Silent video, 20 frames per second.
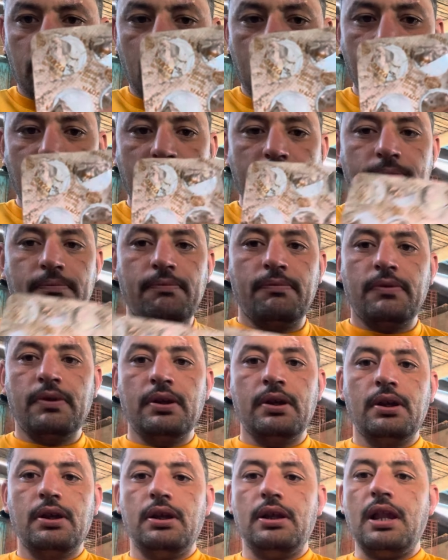تمام
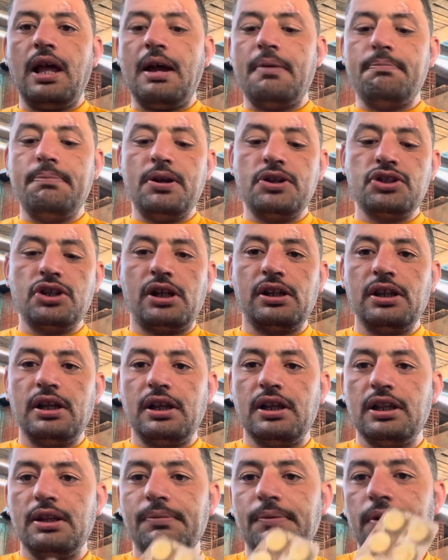الحبايه شكلها
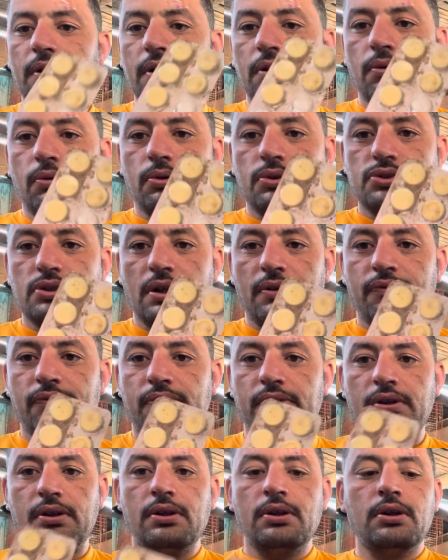كده من جوه صفر
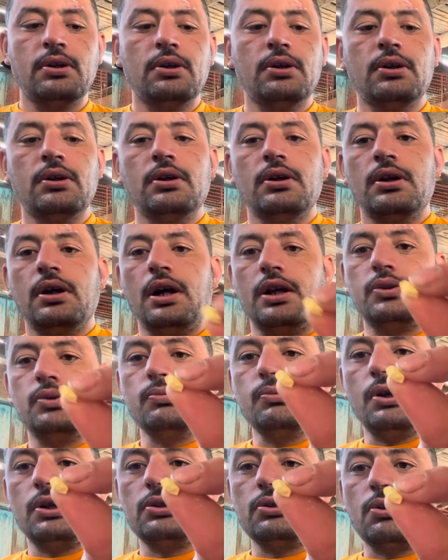
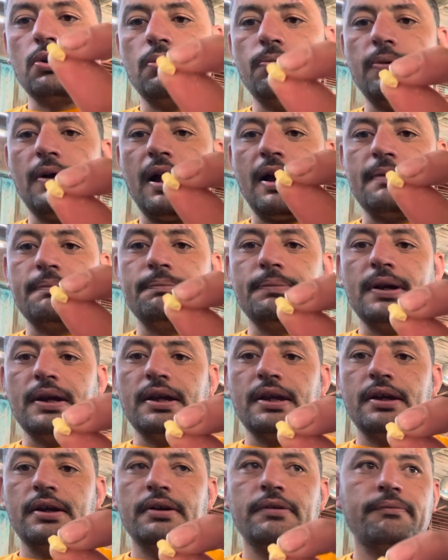هتقوم واخد ربع
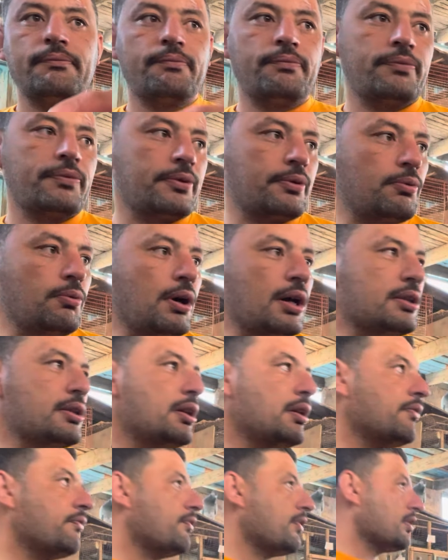حبايه وهتدي
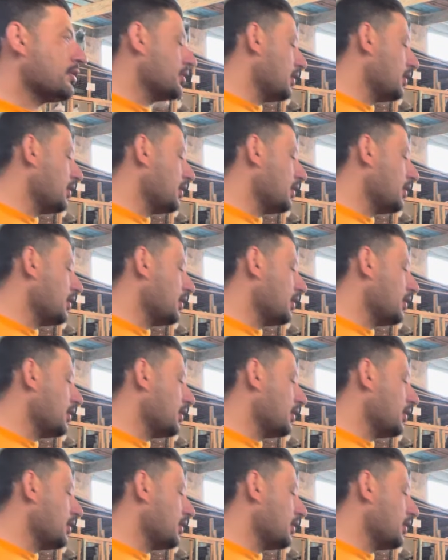الفرد